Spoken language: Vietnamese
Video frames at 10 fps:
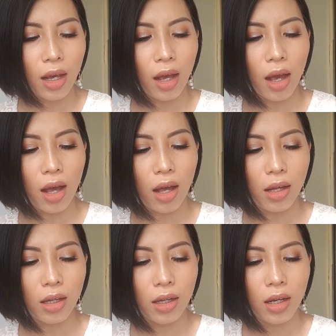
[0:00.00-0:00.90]

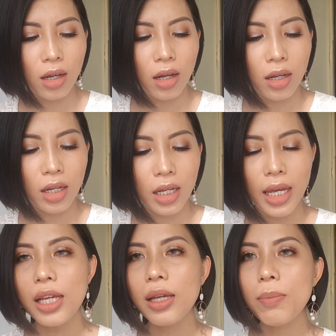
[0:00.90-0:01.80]
à,
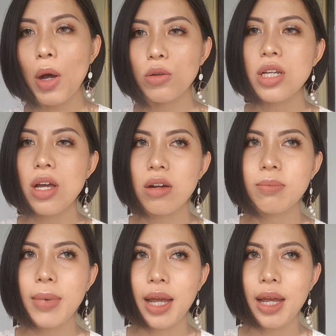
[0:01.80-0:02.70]
cái màu
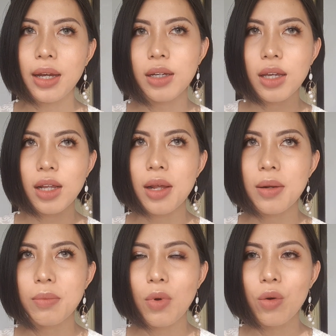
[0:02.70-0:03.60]
son mà khi
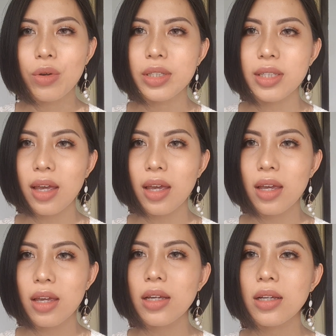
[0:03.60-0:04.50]
lên môi sẽ
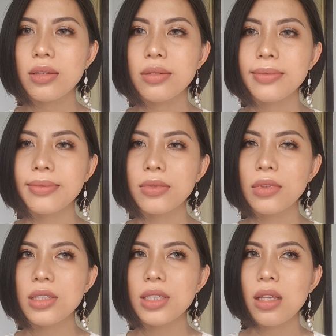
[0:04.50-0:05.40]

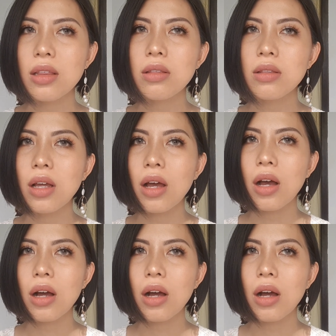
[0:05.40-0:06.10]
nó sẽ uh,